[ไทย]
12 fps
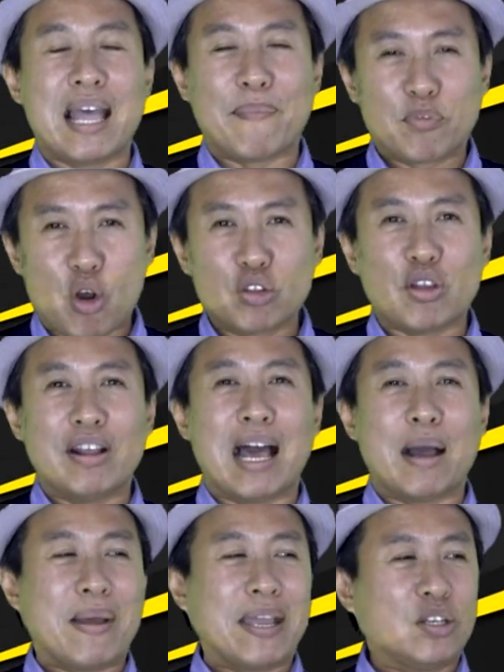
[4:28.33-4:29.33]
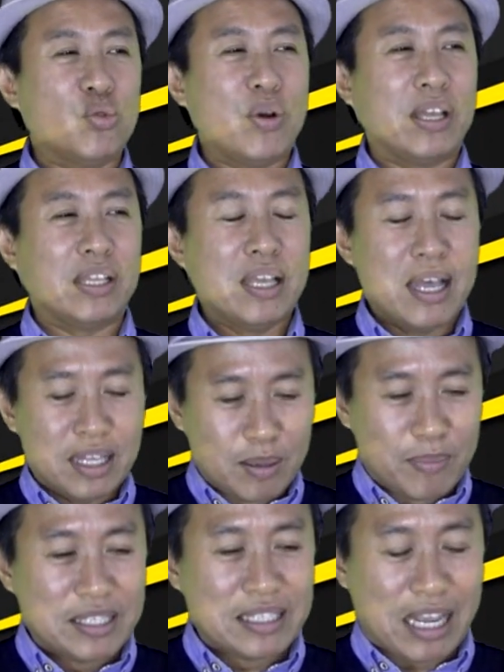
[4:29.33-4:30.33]
แถมกล้องถอยหลังมาอีกด้วย จะ
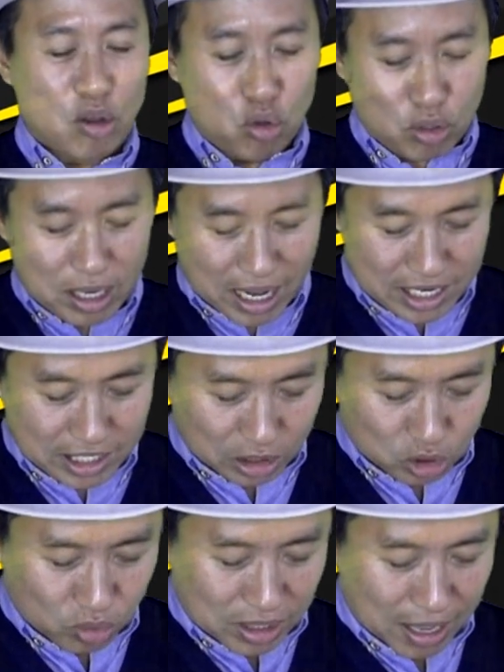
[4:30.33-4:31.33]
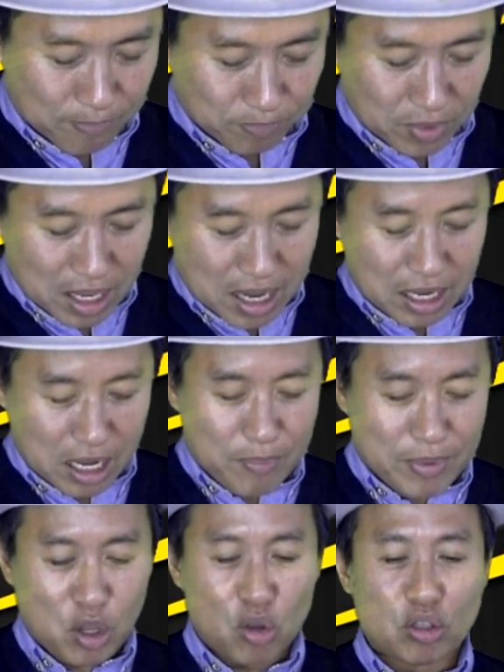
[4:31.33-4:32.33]
มีสายกล้องถอยหลังให้ 1 ชุดครับ และ
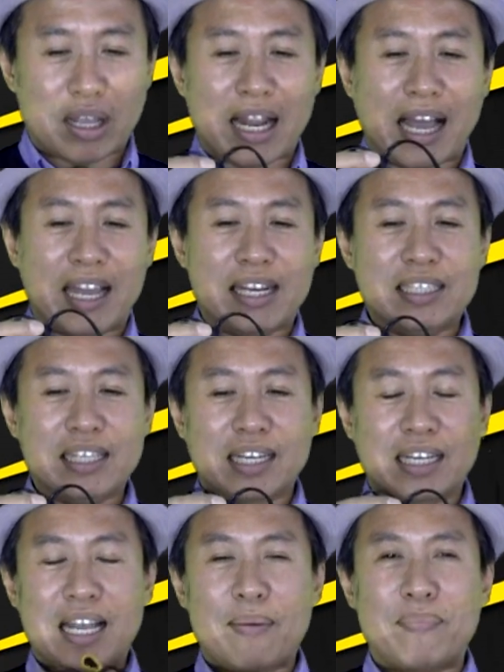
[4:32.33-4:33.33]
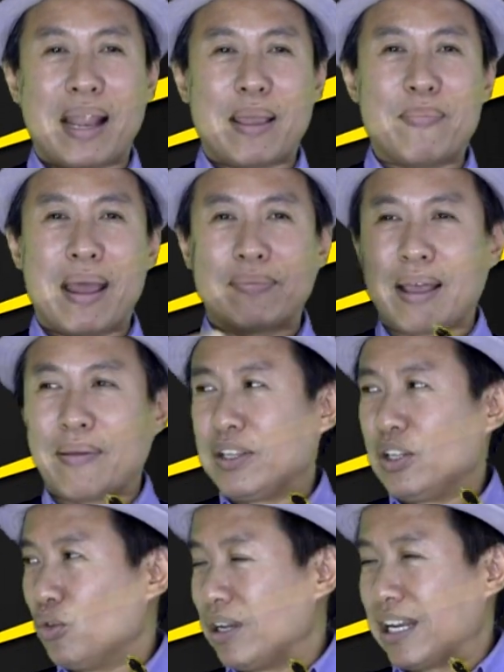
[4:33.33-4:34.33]
มีกล้องถอยหลังให้เลือกนะครับหลายแบบตาม
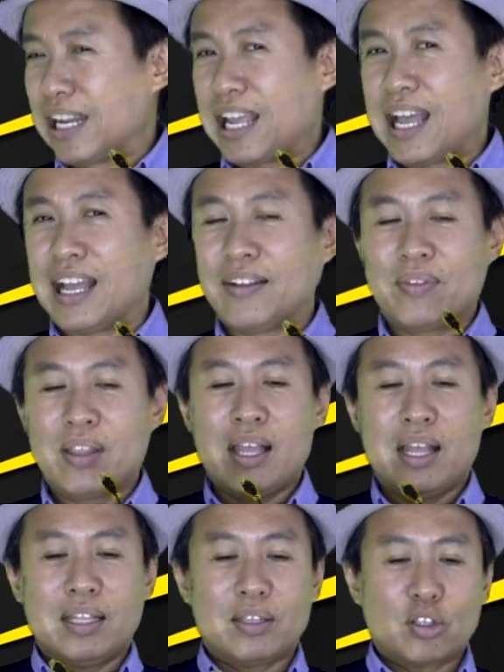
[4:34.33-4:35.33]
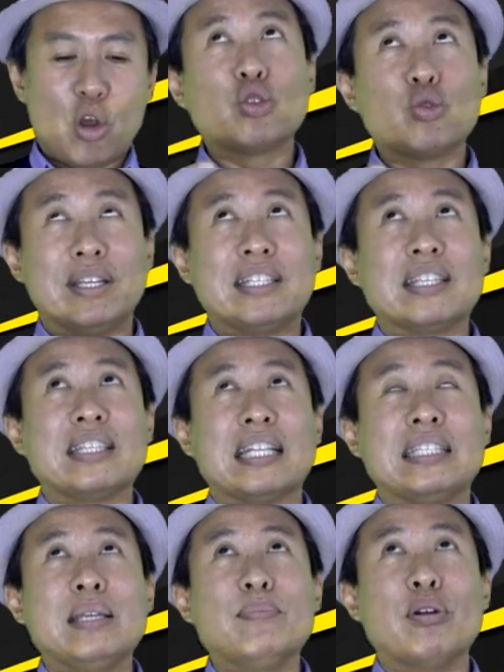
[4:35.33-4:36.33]
ที่ดูนั้นเนี่ยกล้องตัวนี้จะติด
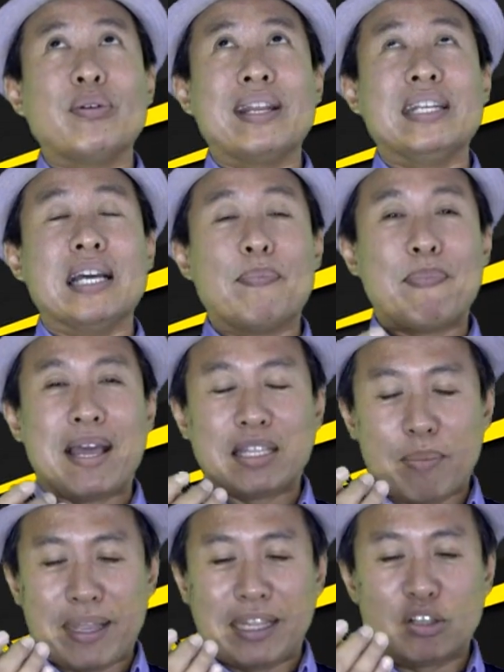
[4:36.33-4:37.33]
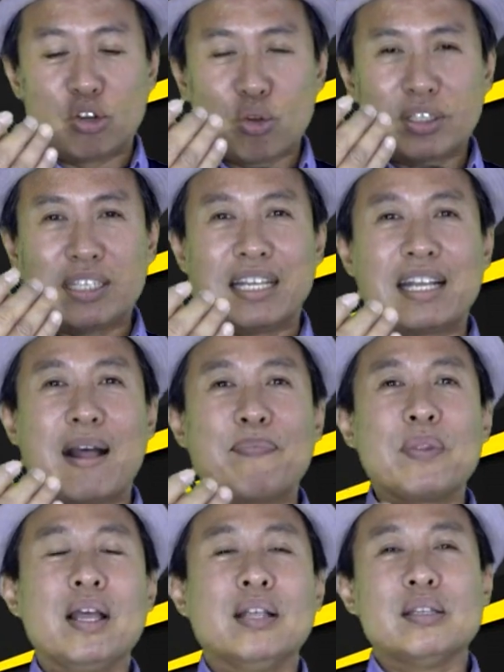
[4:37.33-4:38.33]
ที่บริเวณเหนือป้ายทะเบียนรถนะครับ
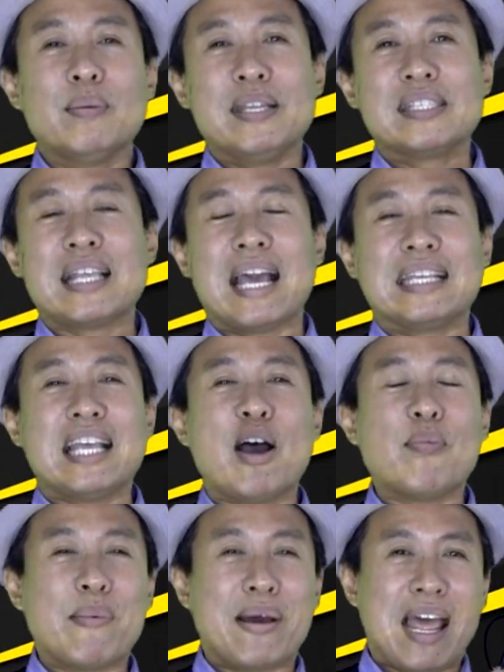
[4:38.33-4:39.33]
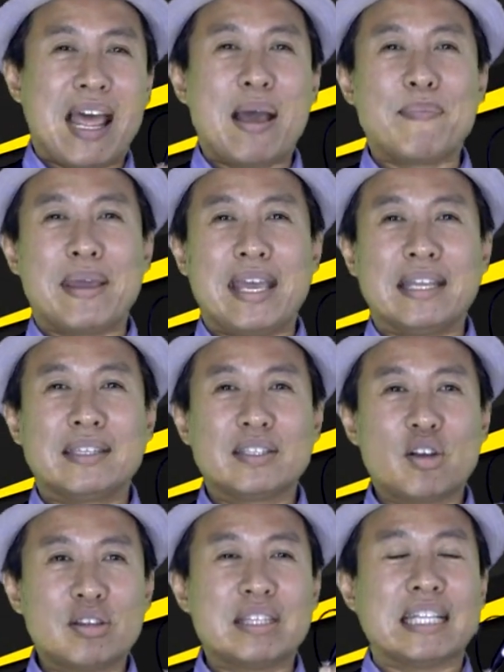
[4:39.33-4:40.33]
จะมีสายยาวประมาณ5เมตร
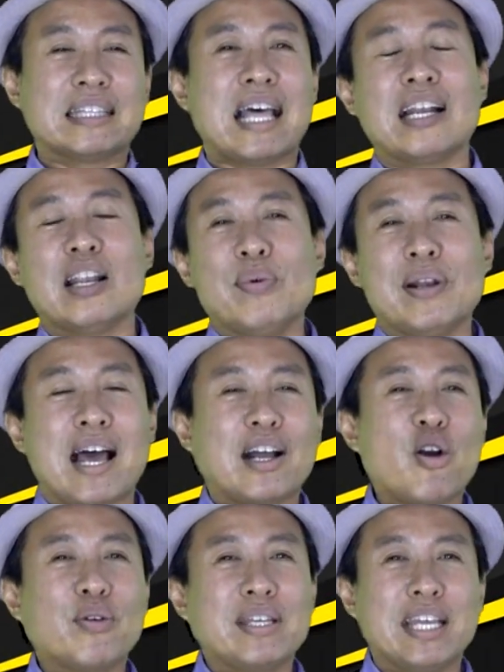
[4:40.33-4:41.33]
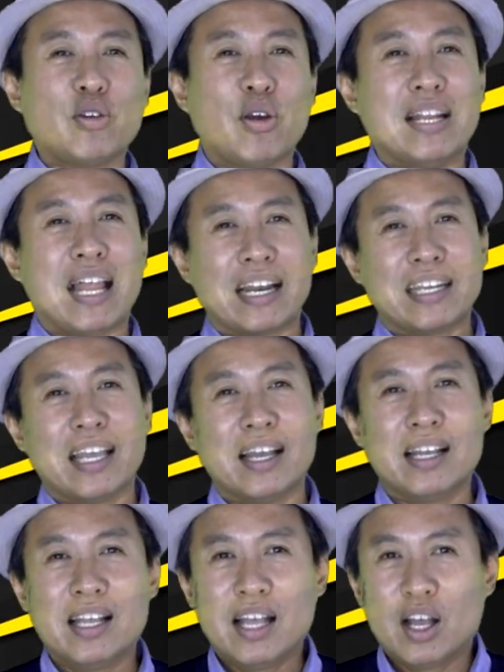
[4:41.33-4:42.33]
ก็ติดตั้งแล้วเวลาเข้าเกียร์ถอยหลังเนี่ย
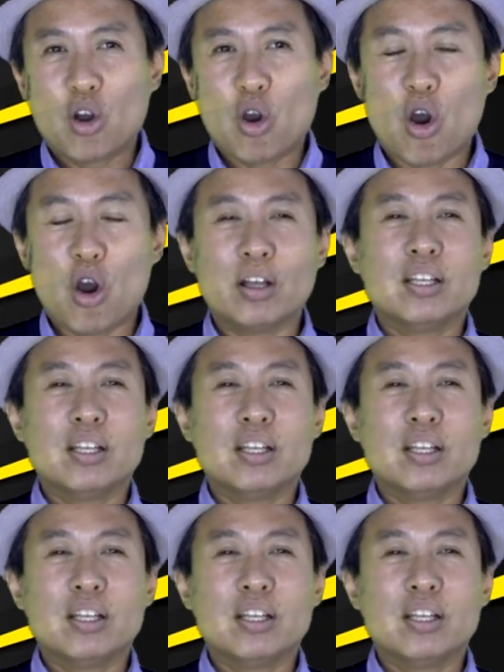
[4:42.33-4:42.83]
ก็